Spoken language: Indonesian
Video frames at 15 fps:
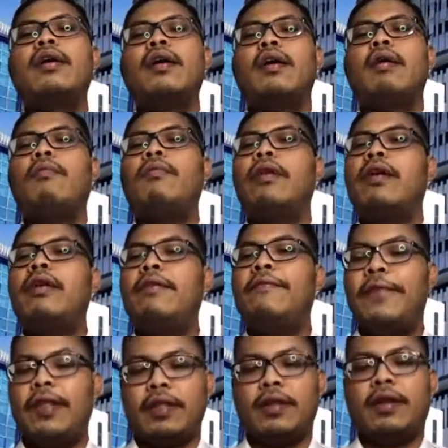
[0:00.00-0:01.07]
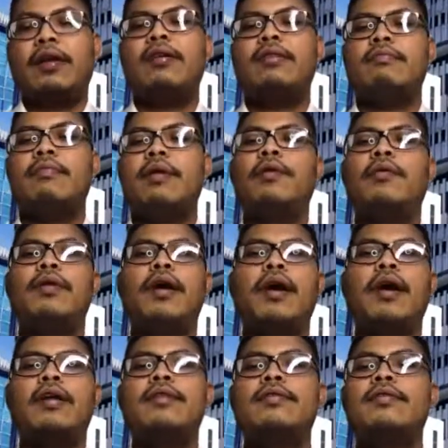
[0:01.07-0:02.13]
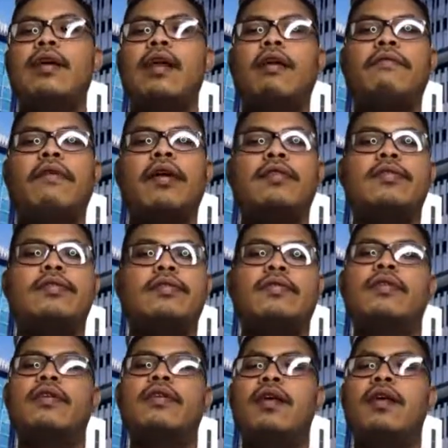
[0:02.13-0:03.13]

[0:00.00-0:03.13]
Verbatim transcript: kemudian difilter menggunakan Sterifex.